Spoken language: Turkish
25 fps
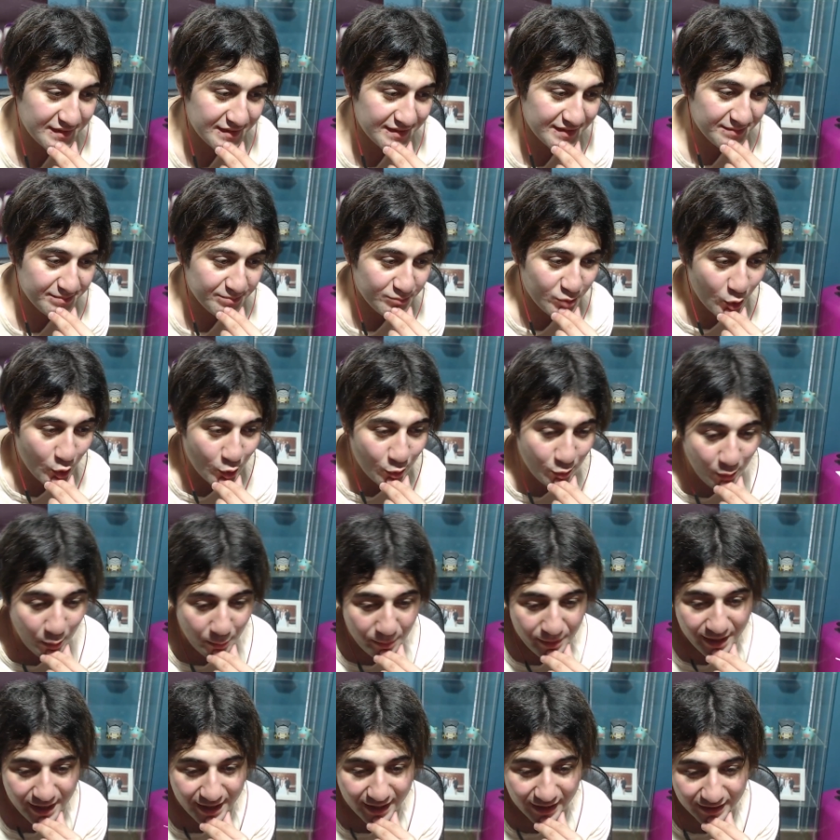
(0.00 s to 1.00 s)
Bölümü
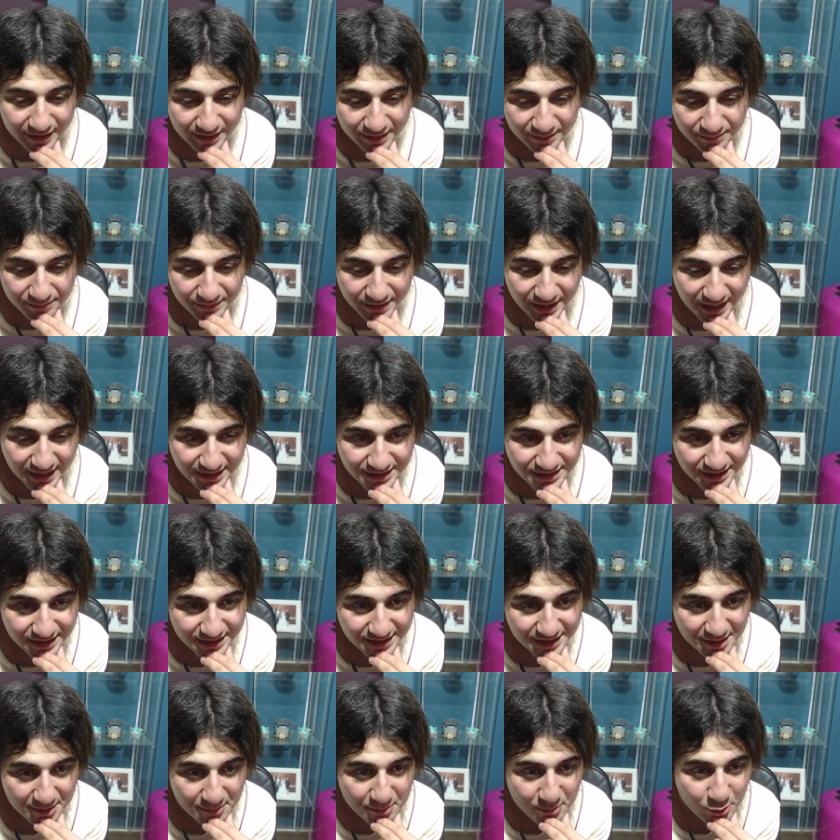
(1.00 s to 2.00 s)
beğendim
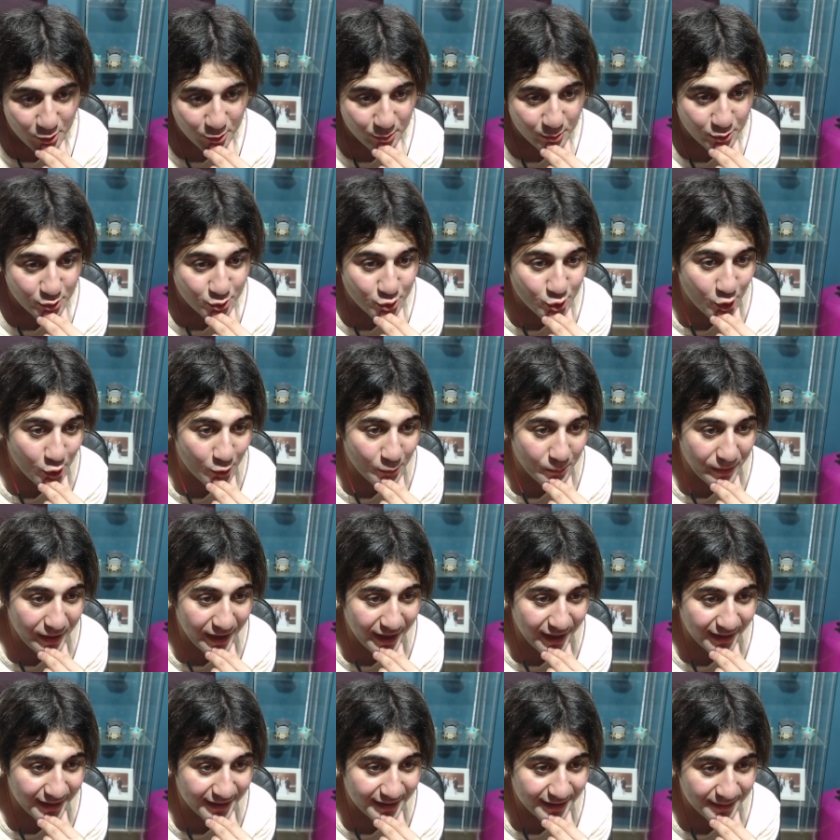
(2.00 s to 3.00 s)
gerçekten. Bölümü çok
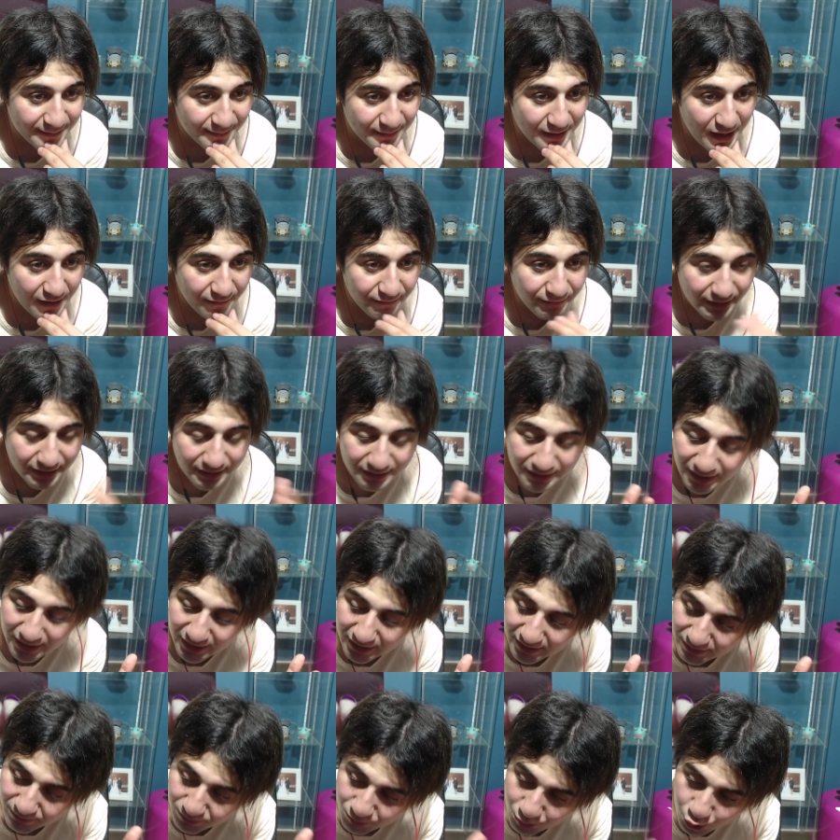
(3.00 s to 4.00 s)
beğendim.
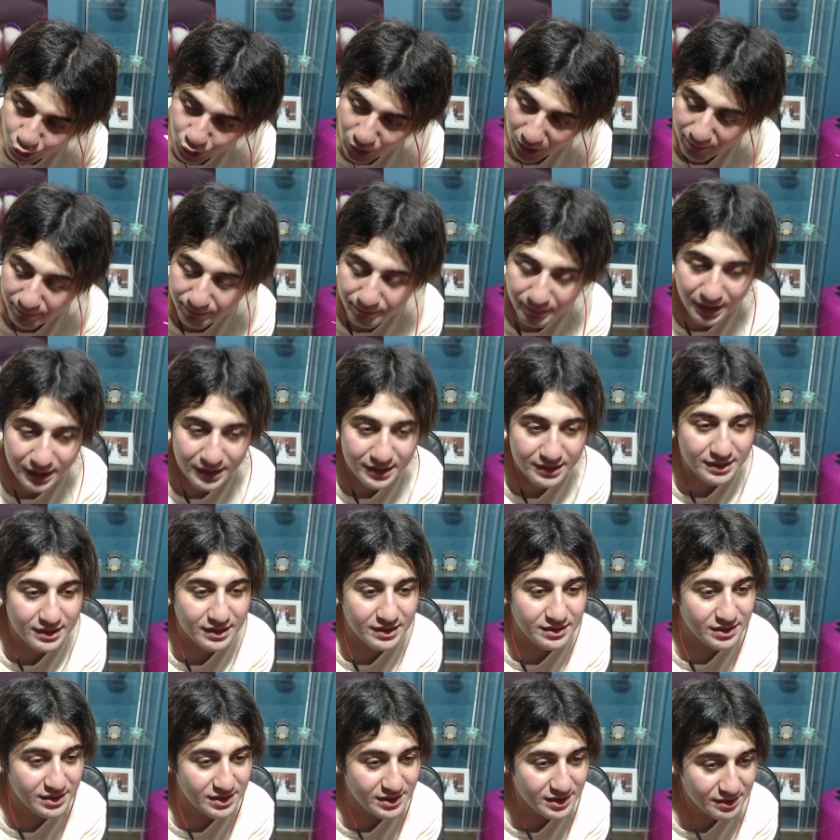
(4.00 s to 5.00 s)
Efektler
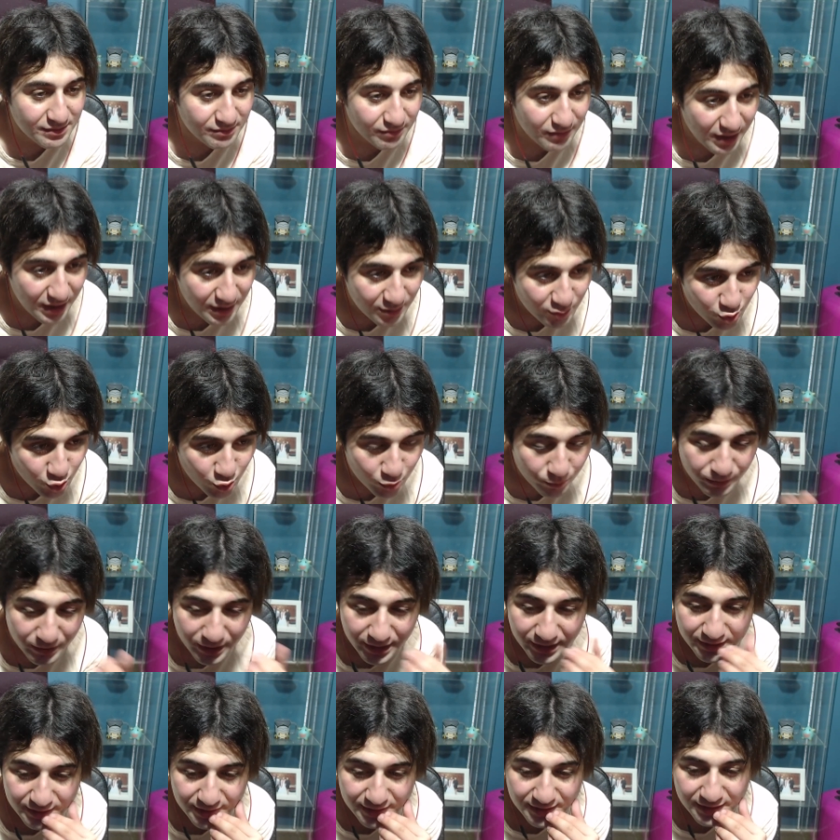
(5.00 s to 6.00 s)
mükemmeldi, çizimler
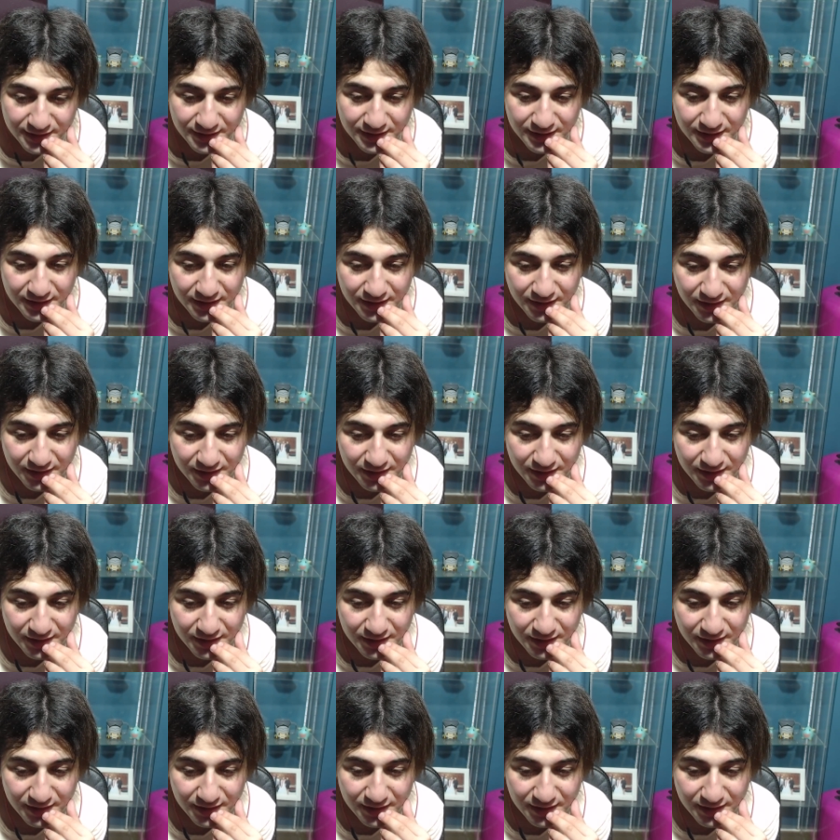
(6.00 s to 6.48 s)
süperdi.